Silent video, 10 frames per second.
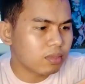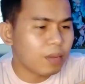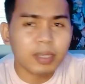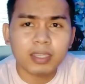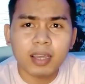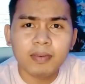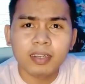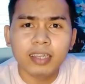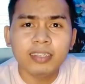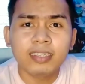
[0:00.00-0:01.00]
tamang
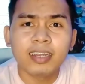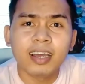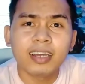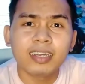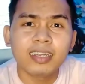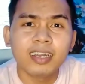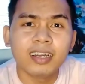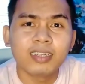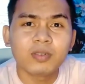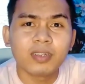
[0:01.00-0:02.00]
tama guys kailangan na
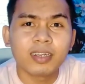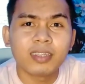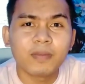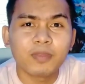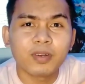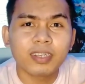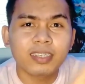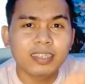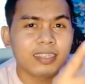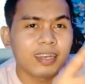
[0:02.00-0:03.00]
kailangan ko ng adapter
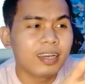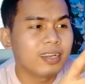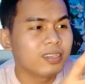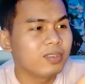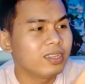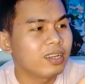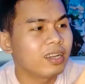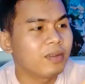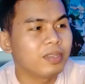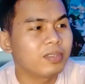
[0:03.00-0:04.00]
kasi isa lang yung
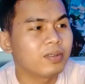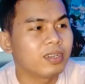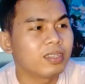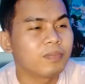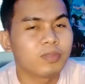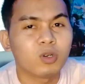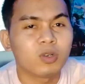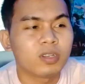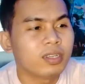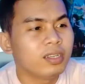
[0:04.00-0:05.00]
ginagamit ko to.
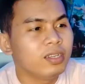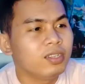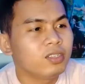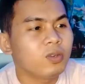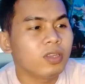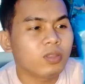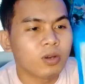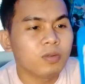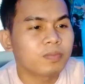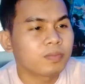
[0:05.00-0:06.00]
So
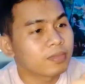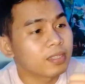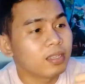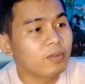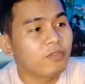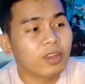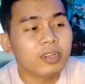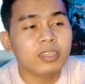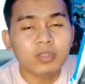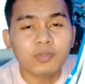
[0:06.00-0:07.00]
ito,
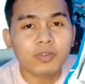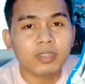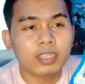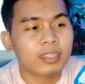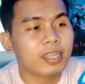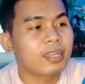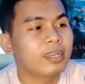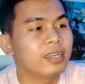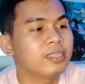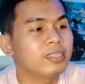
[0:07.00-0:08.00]
very useful din
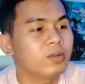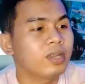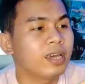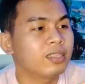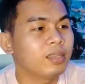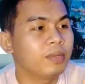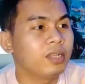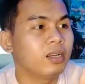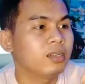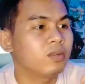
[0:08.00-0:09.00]
talaga guys. So lahat
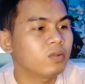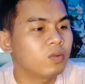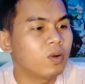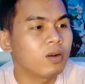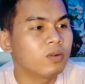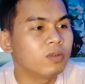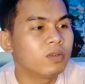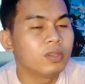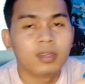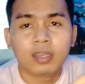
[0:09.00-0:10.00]
naman ng nakukuha ko,
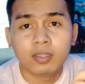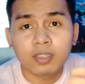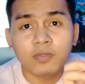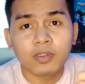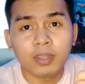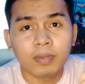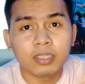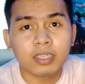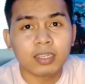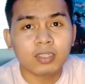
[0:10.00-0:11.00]
useful
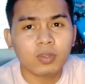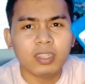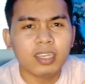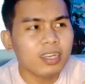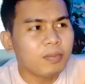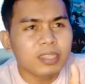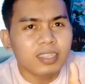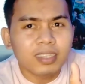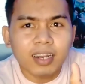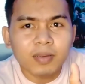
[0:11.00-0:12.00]
naman siya. So hindi ka naman
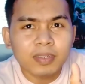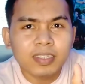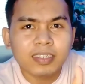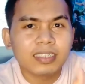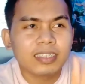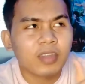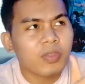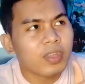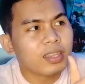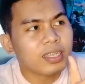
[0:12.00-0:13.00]
din talaga magsisisi. I
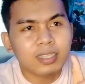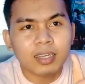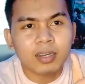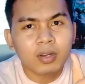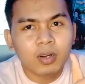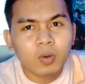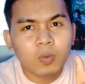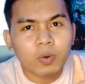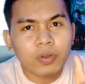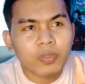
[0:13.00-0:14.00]
think nasa
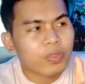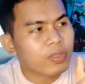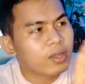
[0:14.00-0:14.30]
worth